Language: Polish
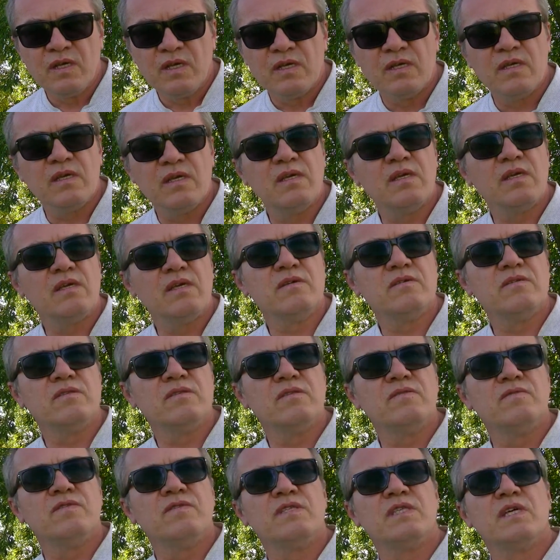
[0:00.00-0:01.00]
i
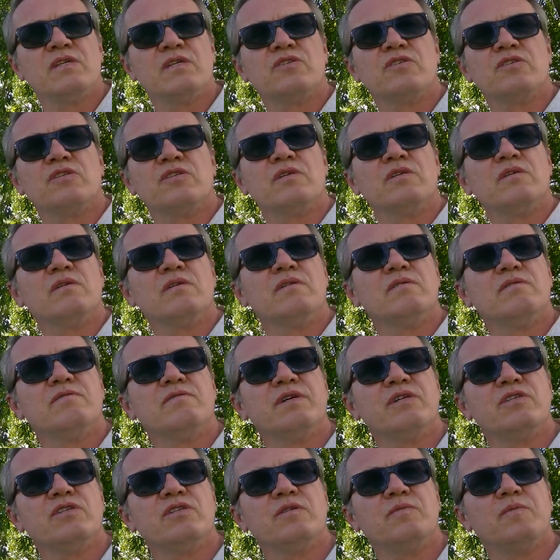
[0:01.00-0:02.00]
wystarczy
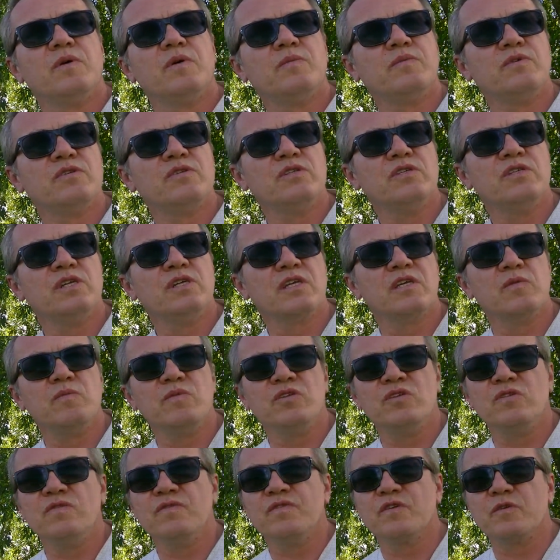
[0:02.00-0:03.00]
właśnie pobudzić
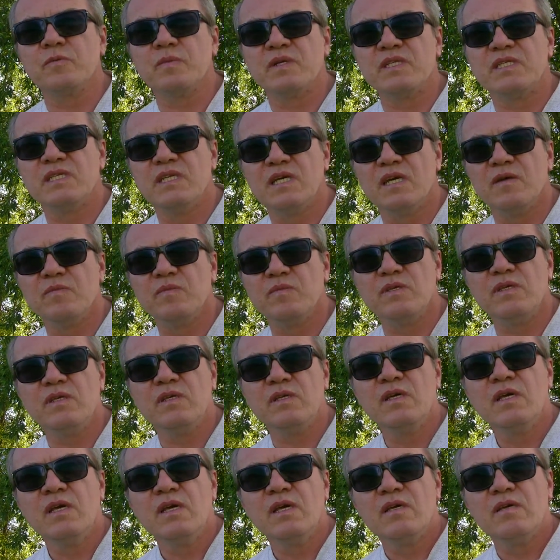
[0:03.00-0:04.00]
jakimiś informacjami
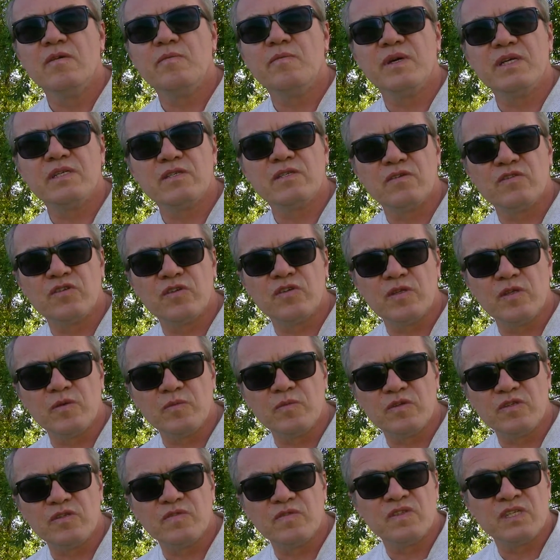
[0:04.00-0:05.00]
i Państwa
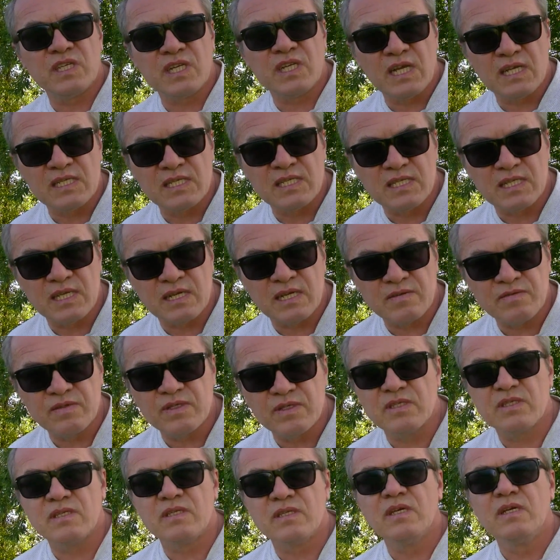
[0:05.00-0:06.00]
świadomość wzrasta,
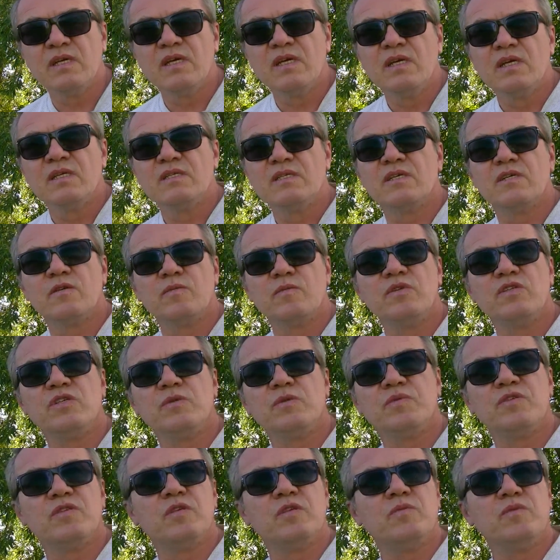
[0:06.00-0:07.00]
więc co robicie?
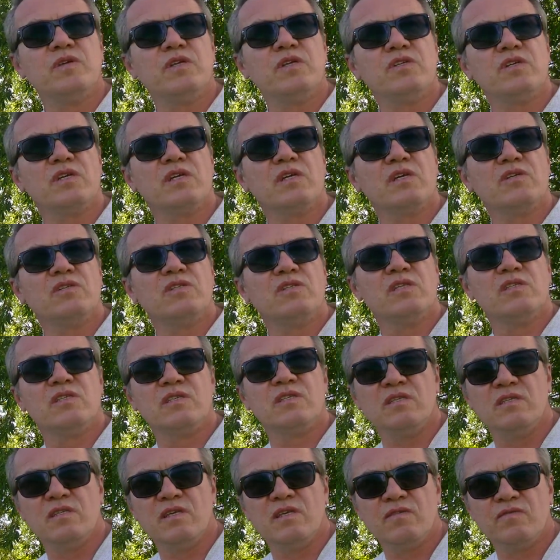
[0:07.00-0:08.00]
Podejmujecie jakieś
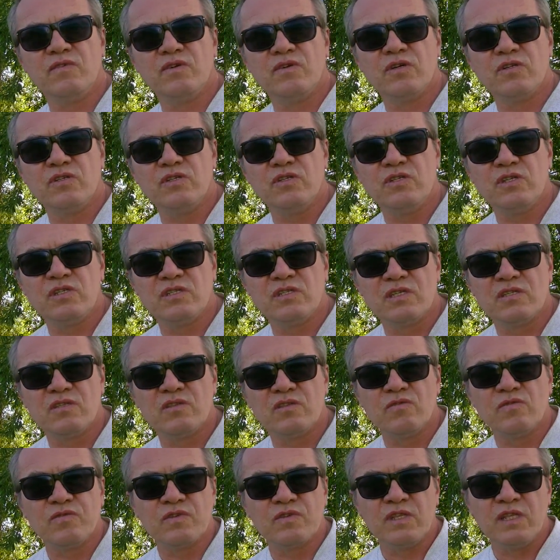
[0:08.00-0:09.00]
decyzje, wychodzicie ze
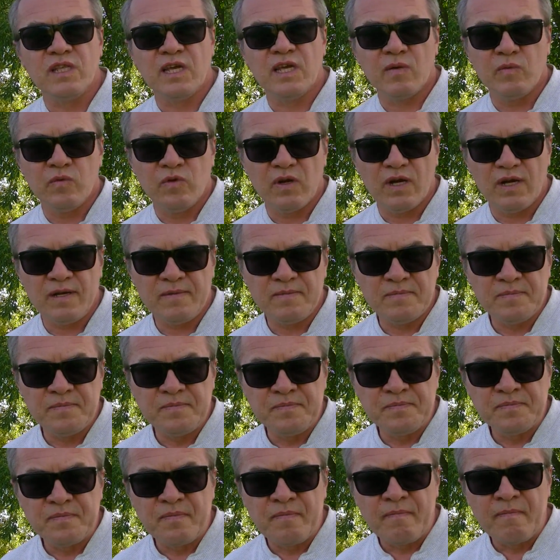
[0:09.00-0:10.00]
stołówki diabła,
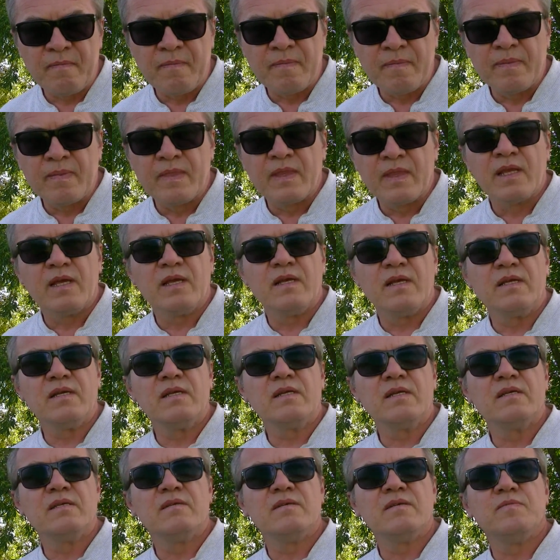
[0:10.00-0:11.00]

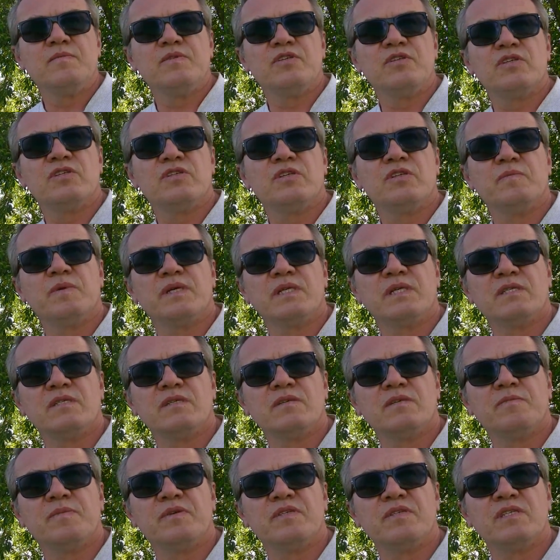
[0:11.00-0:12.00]
e, piszecie
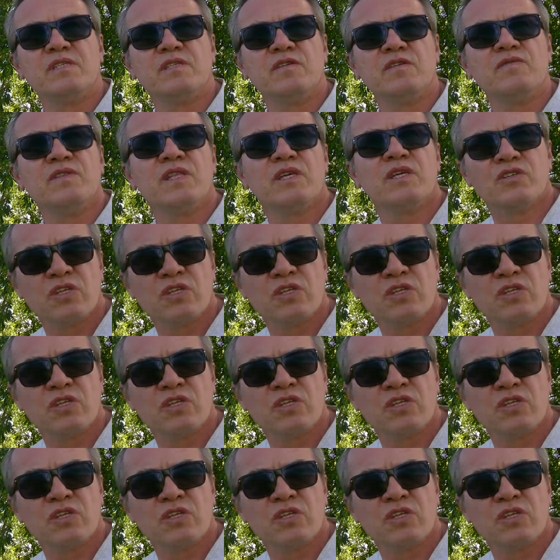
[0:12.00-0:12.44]
bardzo pozytywne